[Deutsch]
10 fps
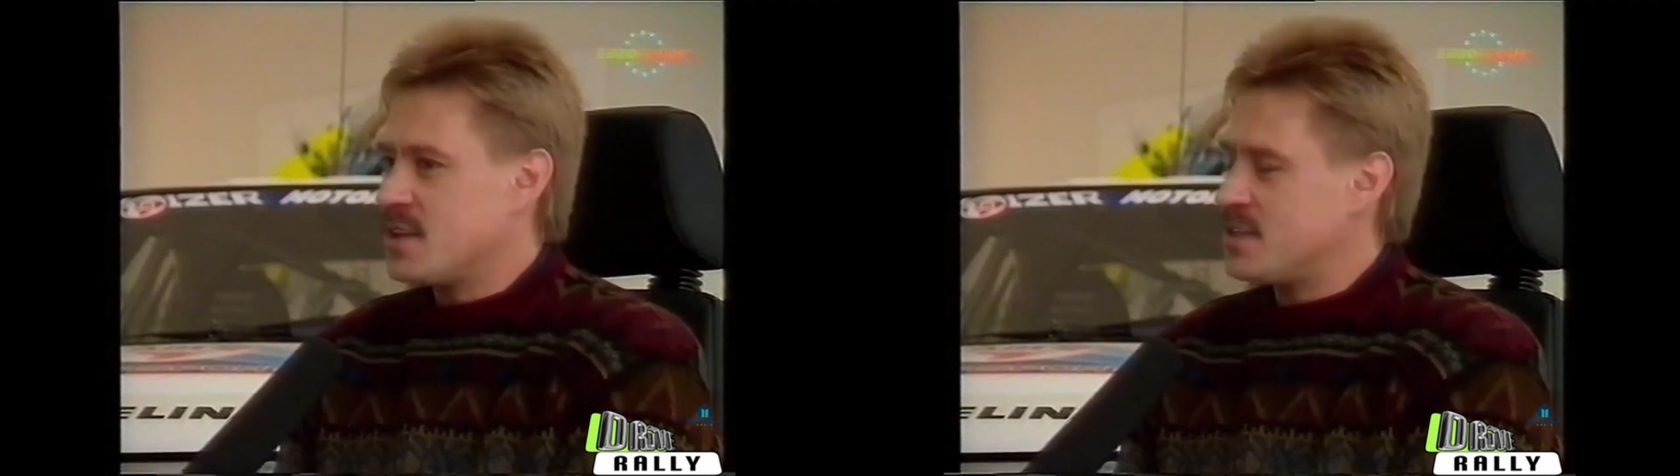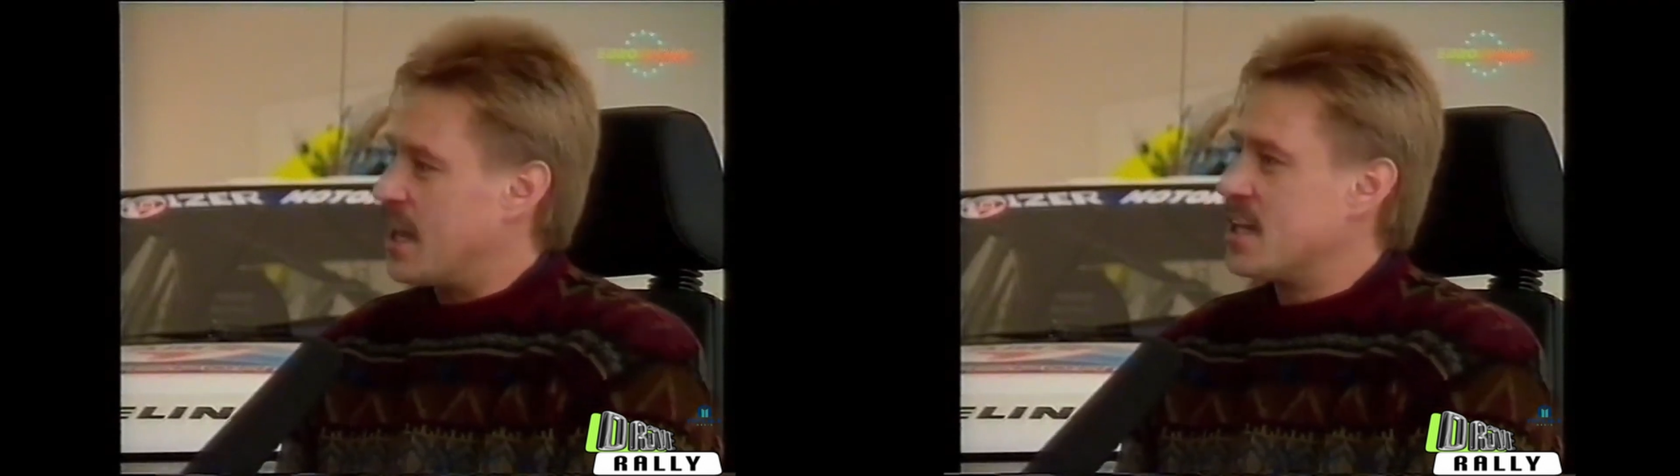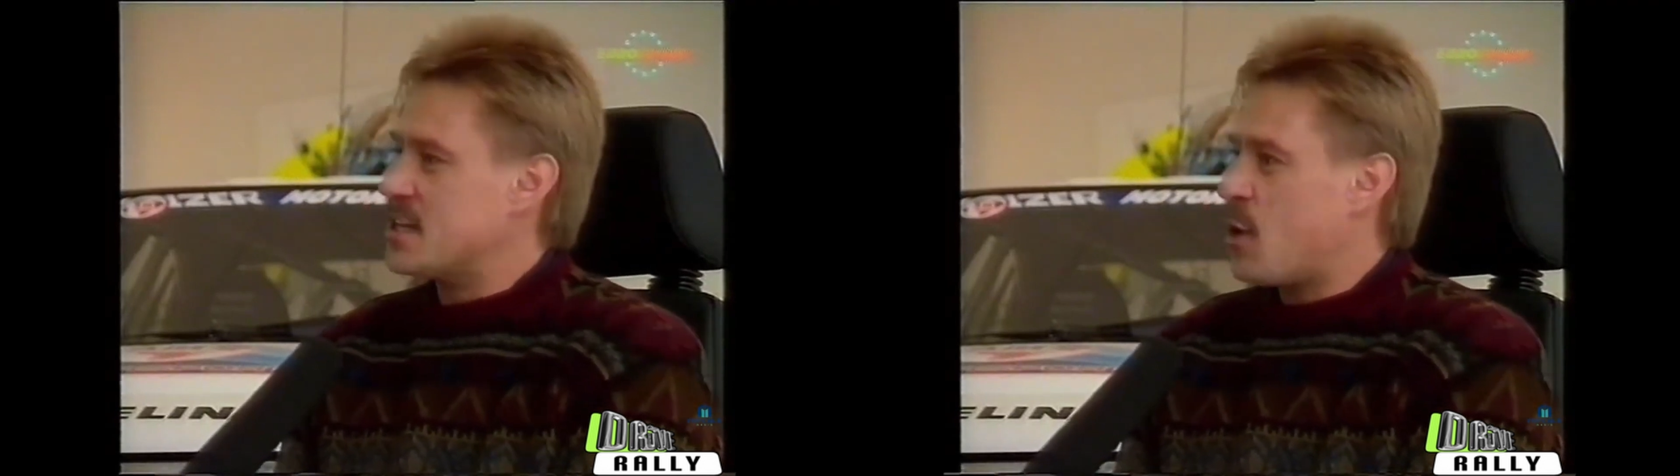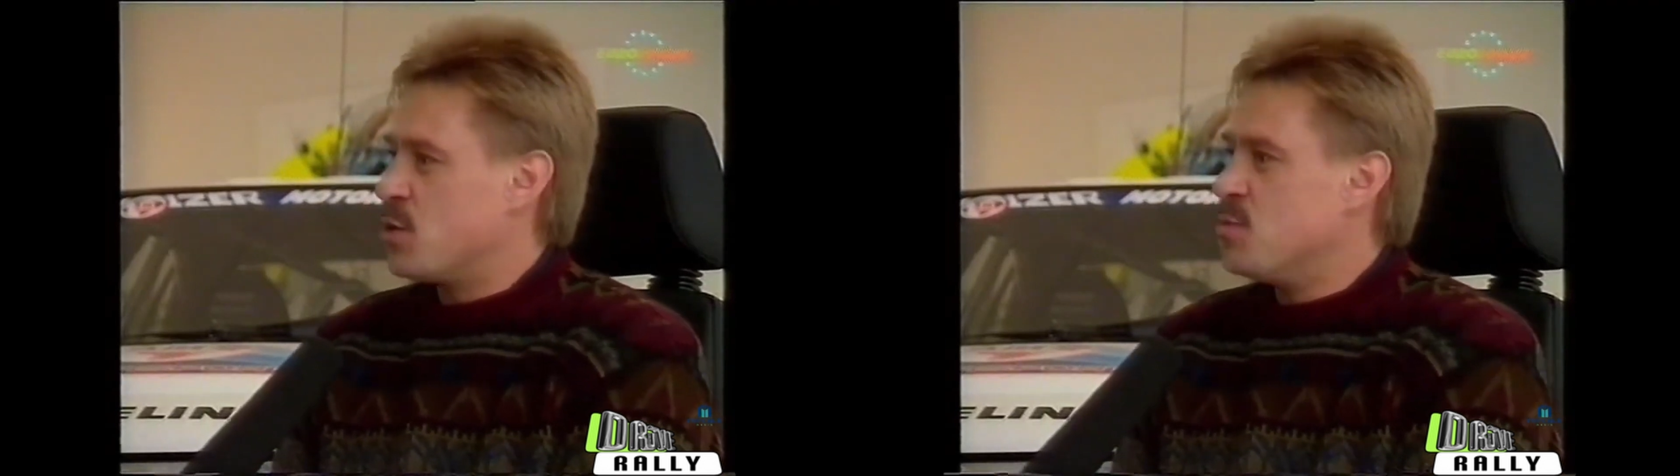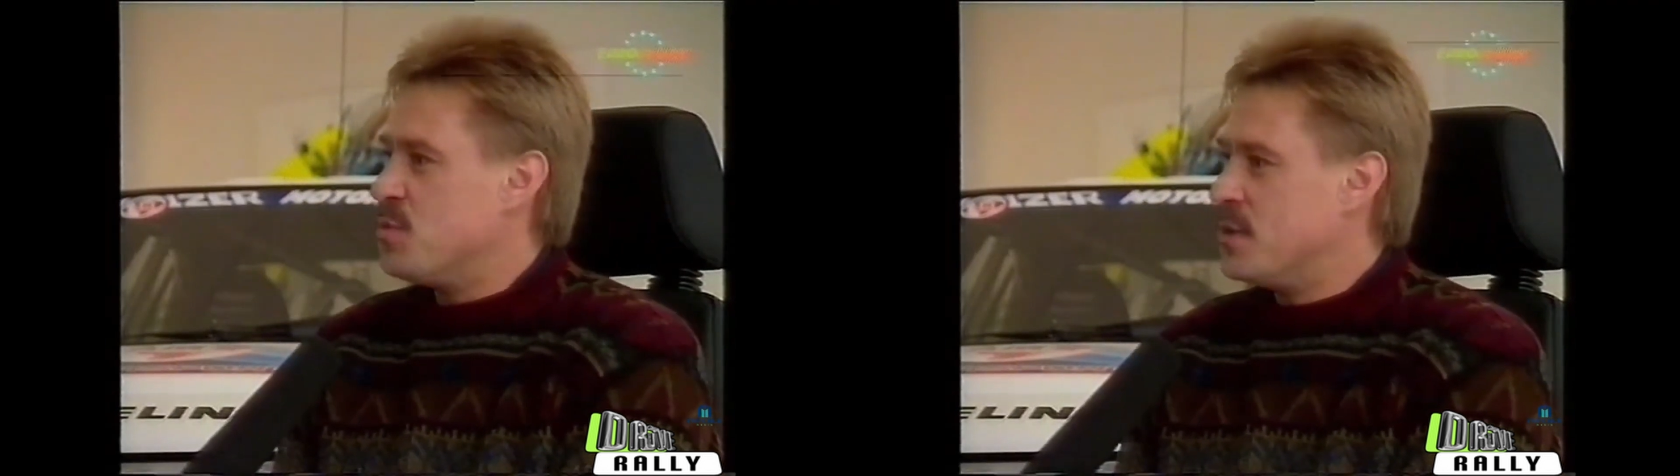ist eigentlich das
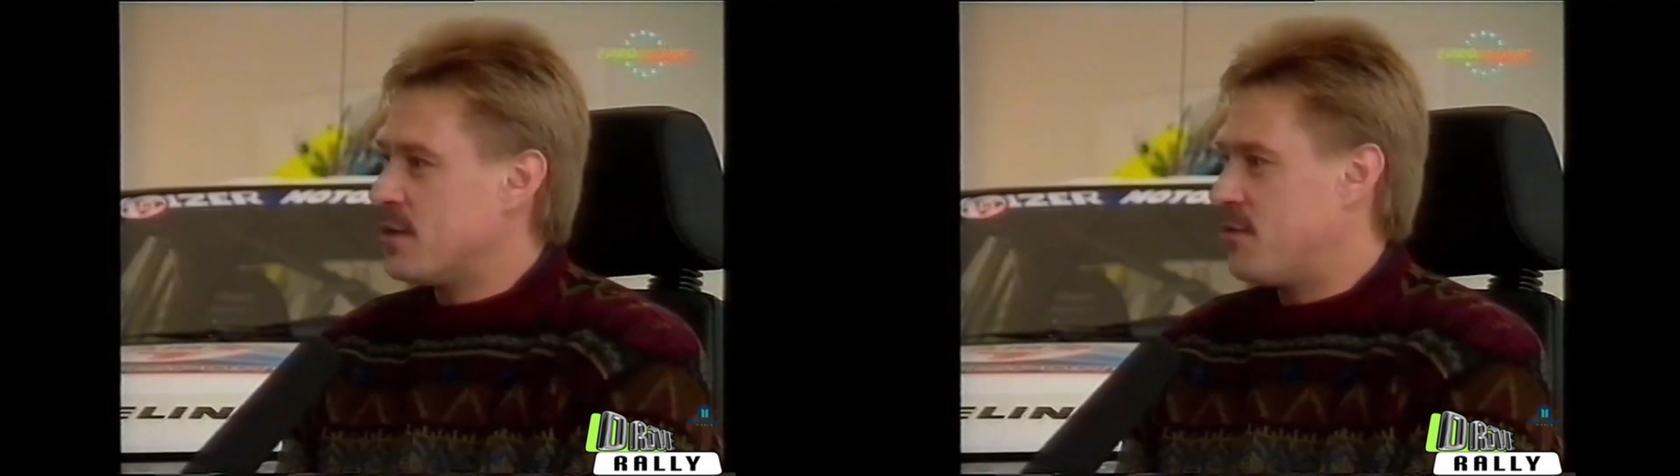Auto mit mir